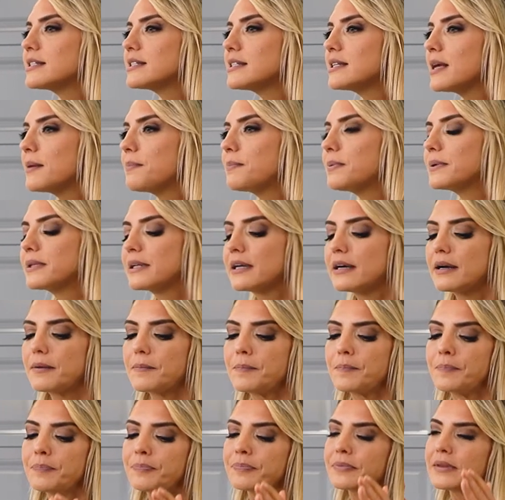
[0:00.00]
sapını
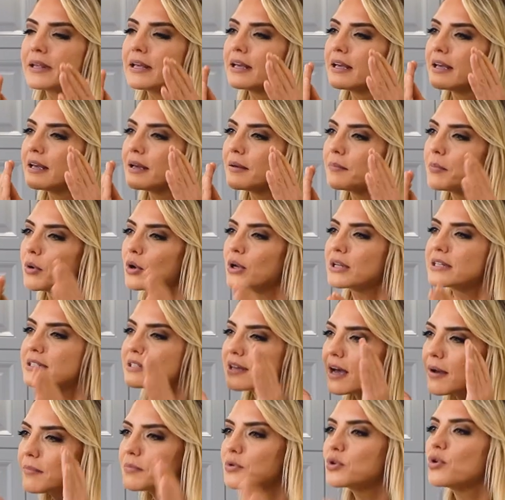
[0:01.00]
e, böyle
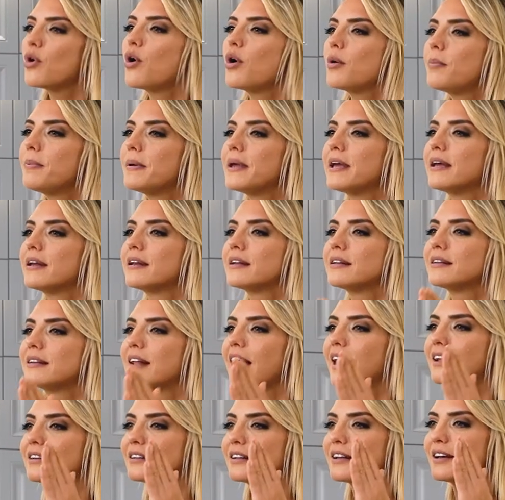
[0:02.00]
tam körpe
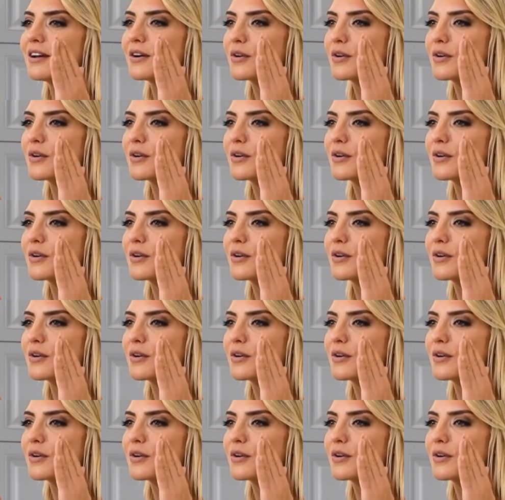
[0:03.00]
yerinden